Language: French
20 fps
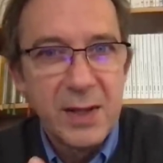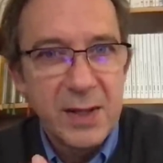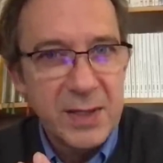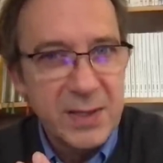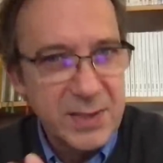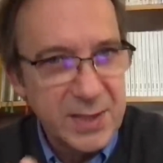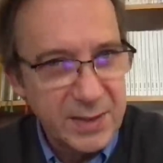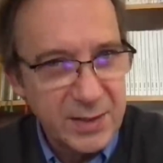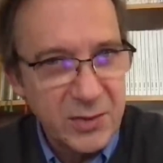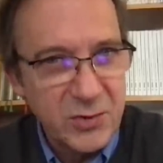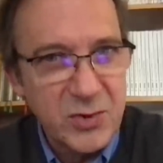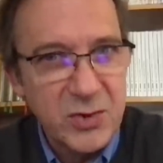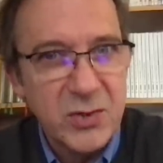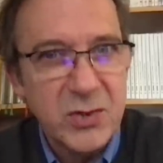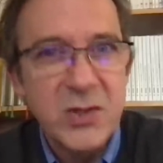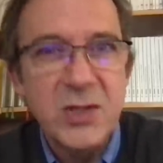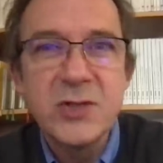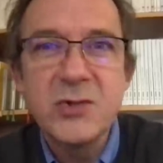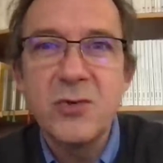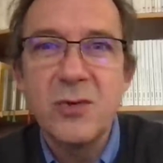Et cette
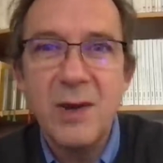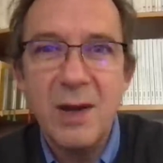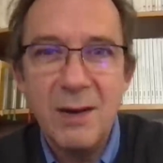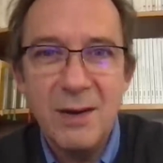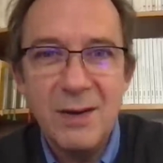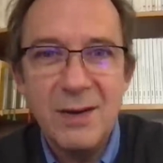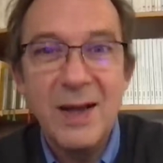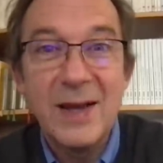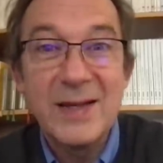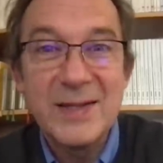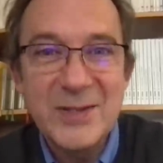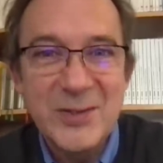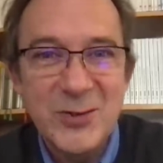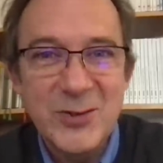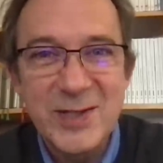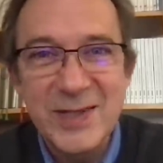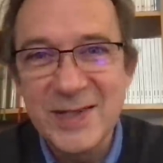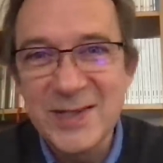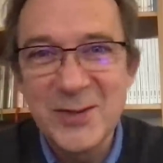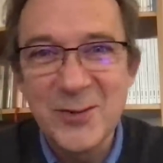association-là,
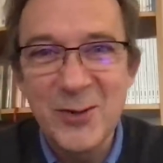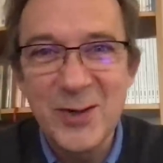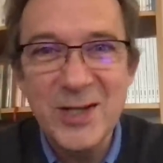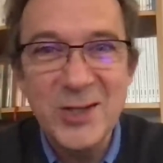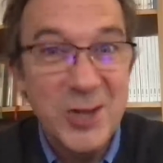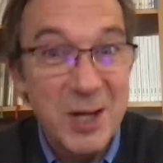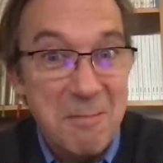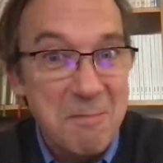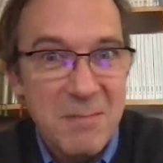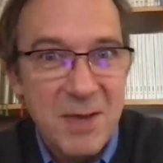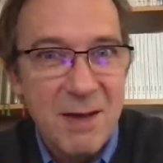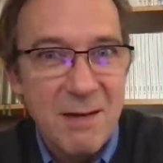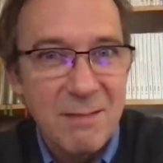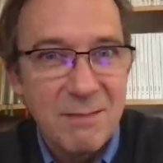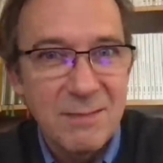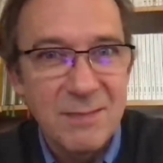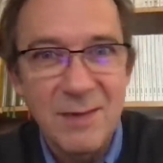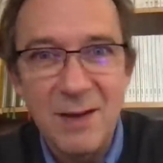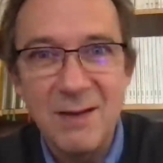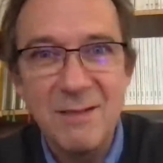association-là, je l'aime bien
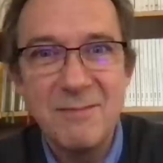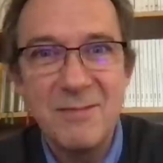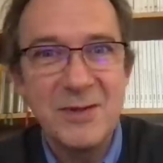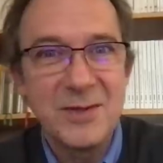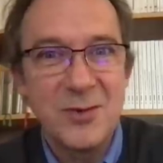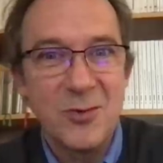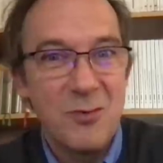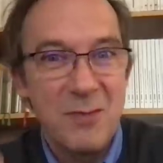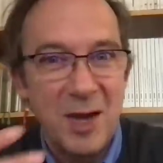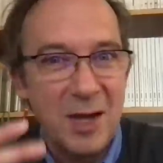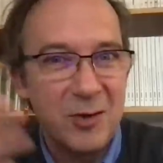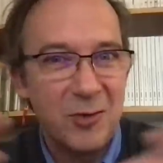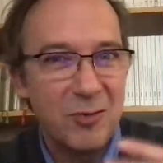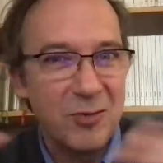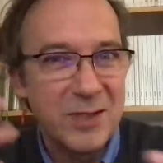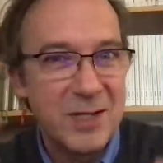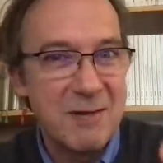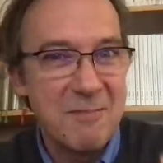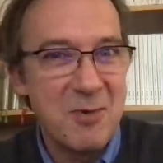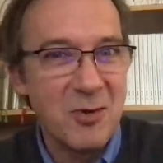hein, parce que Mercure
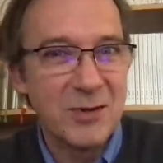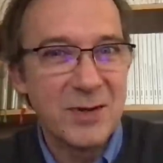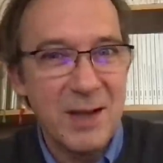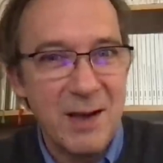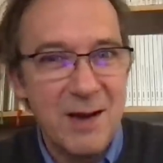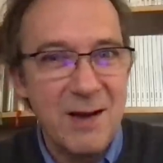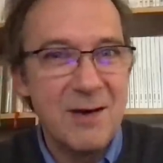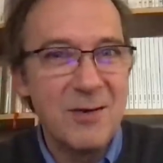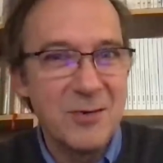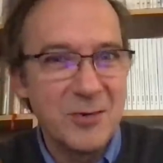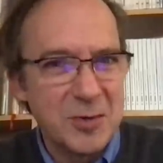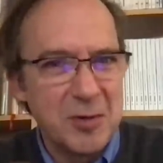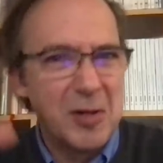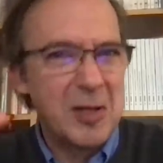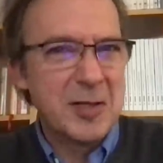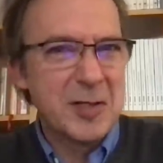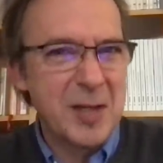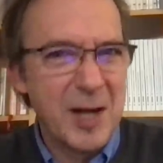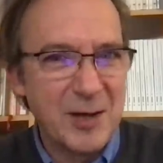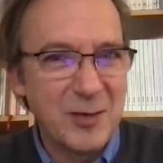c'est le mental, le
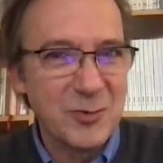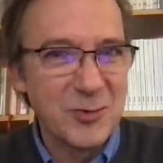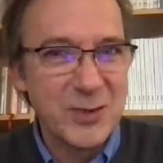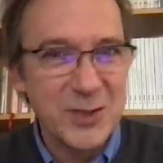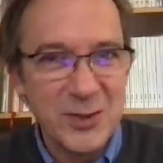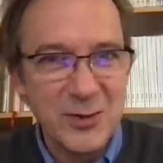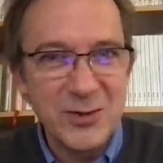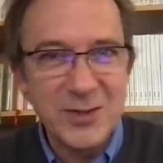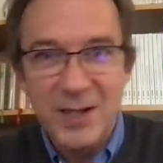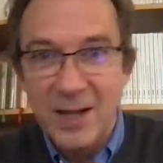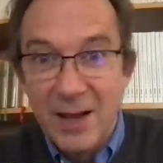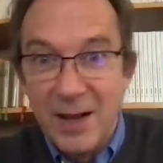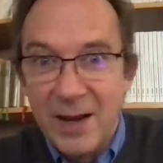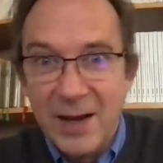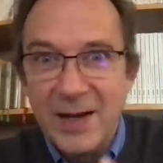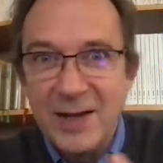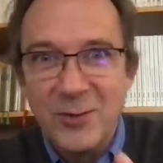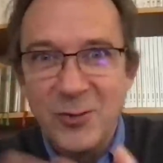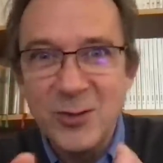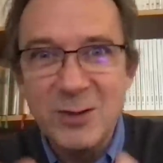Soleil c'est la conscience.
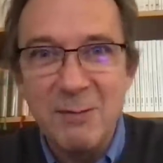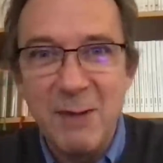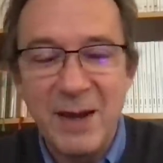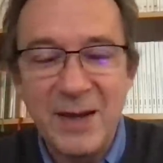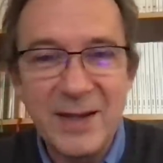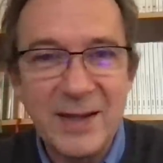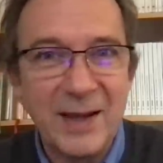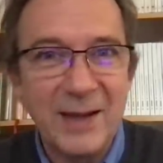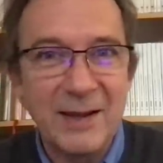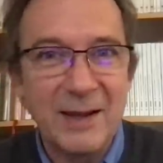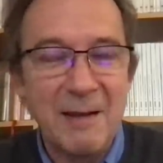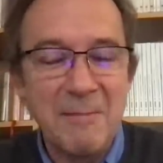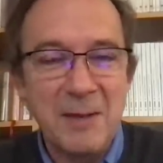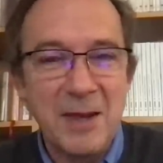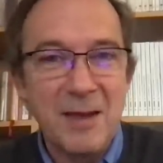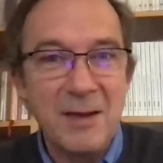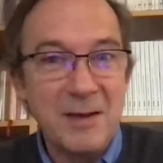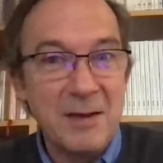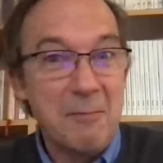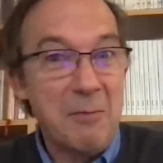Les deux se marient très très
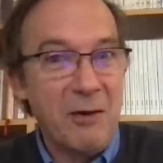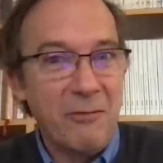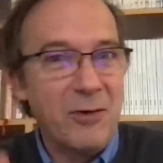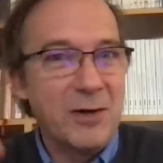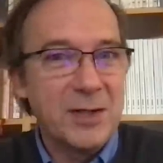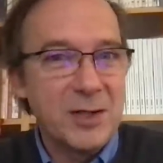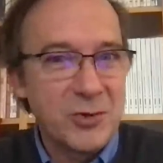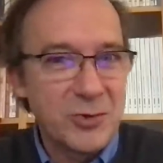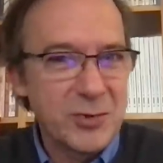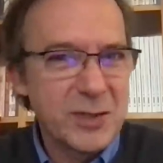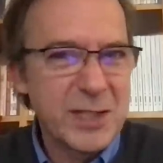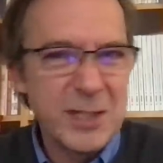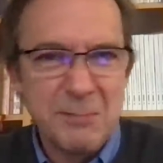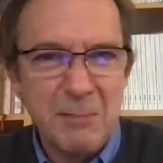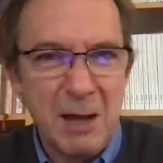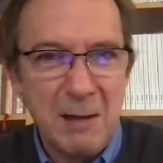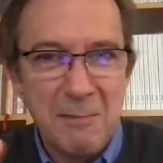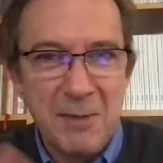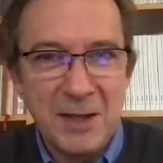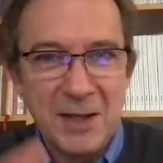bien. Il y a parfois des choses qui se
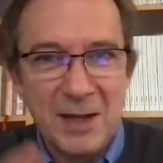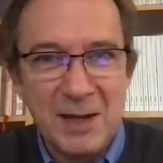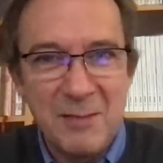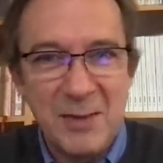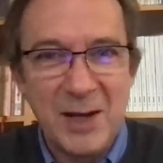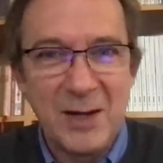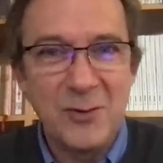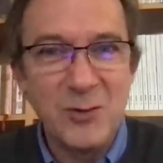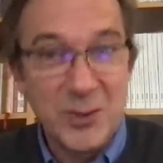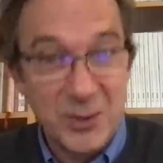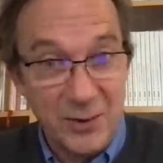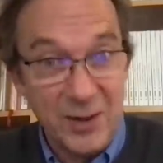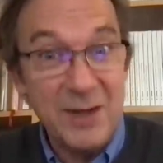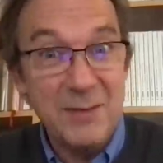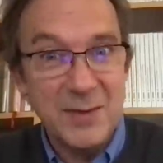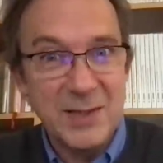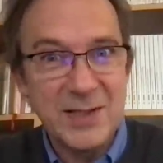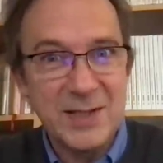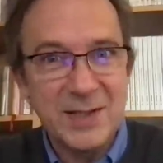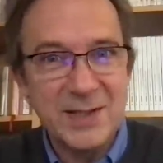marient pas terrible avec le Soleil,
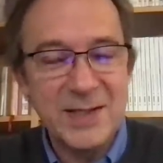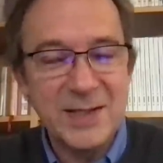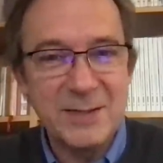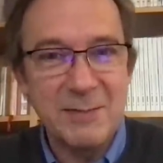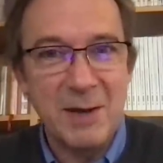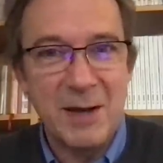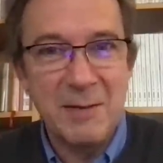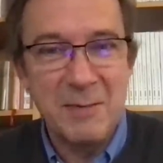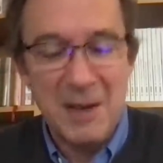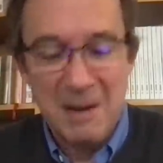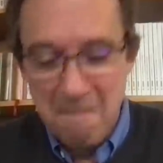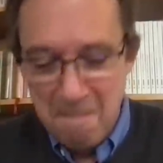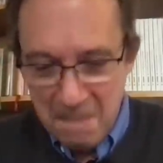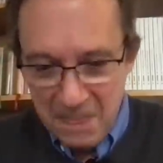mais celle-ci elle se marie bien.